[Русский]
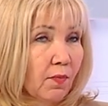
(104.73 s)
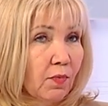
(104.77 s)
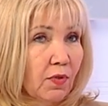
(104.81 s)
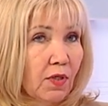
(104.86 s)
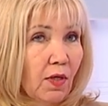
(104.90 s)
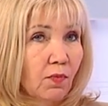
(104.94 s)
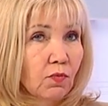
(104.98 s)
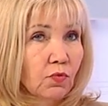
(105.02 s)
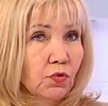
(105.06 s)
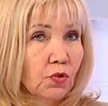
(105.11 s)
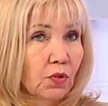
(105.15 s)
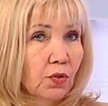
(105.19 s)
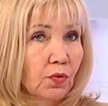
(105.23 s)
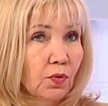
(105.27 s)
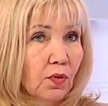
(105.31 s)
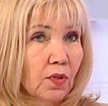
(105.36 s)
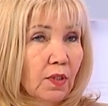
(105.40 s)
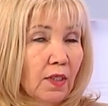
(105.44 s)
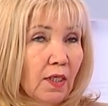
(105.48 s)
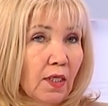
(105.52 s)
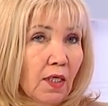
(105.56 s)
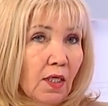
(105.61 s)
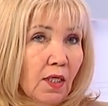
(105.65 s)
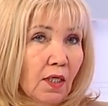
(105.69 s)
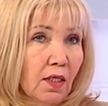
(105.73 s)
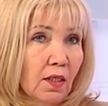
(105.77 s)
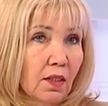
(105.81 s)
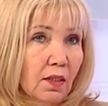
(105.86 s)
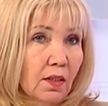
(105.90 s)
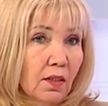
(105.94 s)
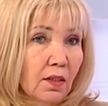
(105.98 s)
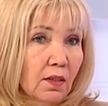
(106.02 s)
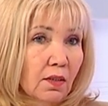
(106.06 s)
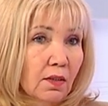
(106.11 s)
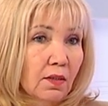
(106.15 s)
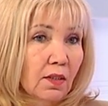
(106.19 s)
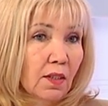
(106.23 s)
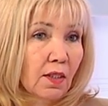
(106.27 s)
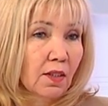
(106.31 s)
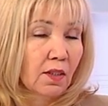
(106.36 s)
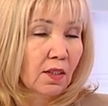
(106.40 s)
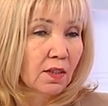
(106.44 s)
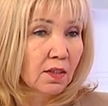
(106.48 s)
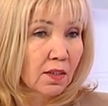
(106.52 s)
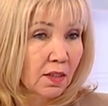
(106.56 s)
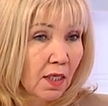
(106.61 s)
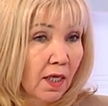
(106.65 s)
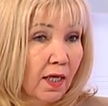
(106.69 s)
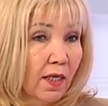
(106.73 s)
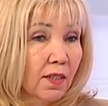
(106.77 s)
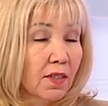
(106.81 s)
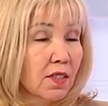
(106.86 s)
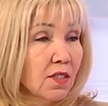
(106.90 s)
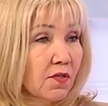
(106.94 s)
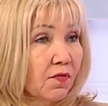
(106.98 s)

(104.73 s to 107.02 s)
Потому что э, это, да,